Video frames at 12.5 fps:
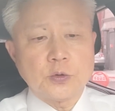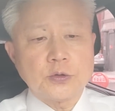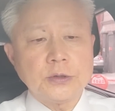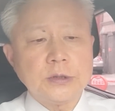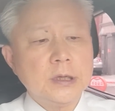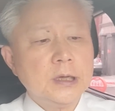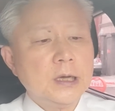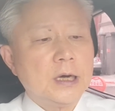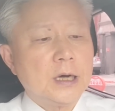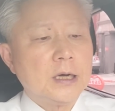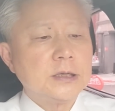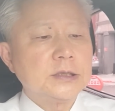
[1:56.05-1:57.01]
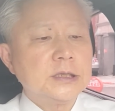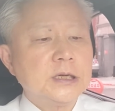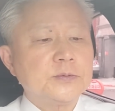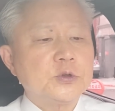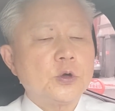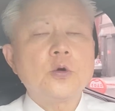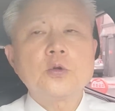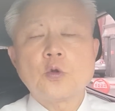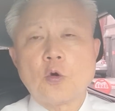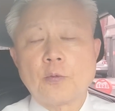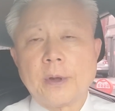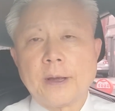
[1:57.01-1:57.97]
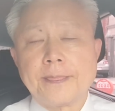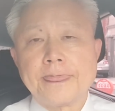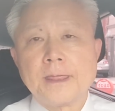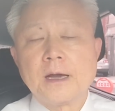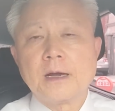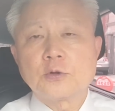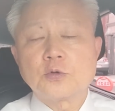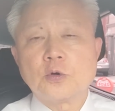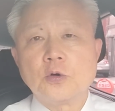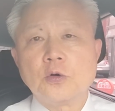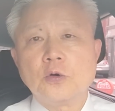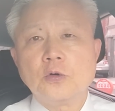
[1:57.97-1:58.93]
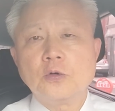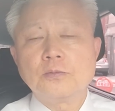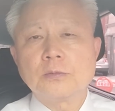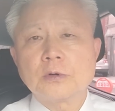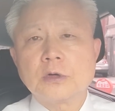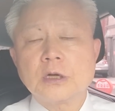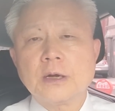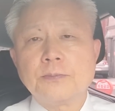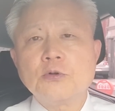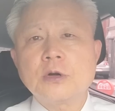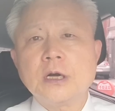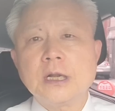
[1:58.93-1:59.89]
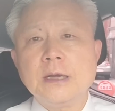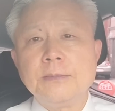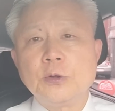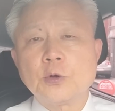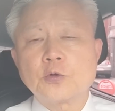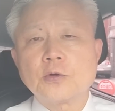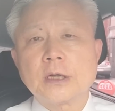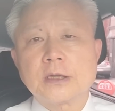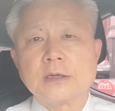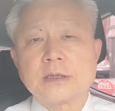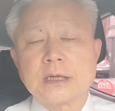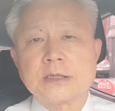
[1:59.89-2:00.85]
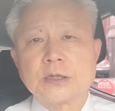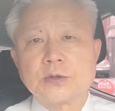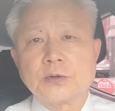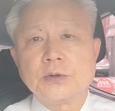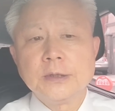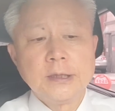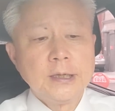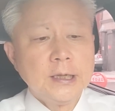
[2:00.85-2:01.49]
조선 어, 직업총동맹 아, 조, 그러니까 북한의 민노총 같은 단체죠.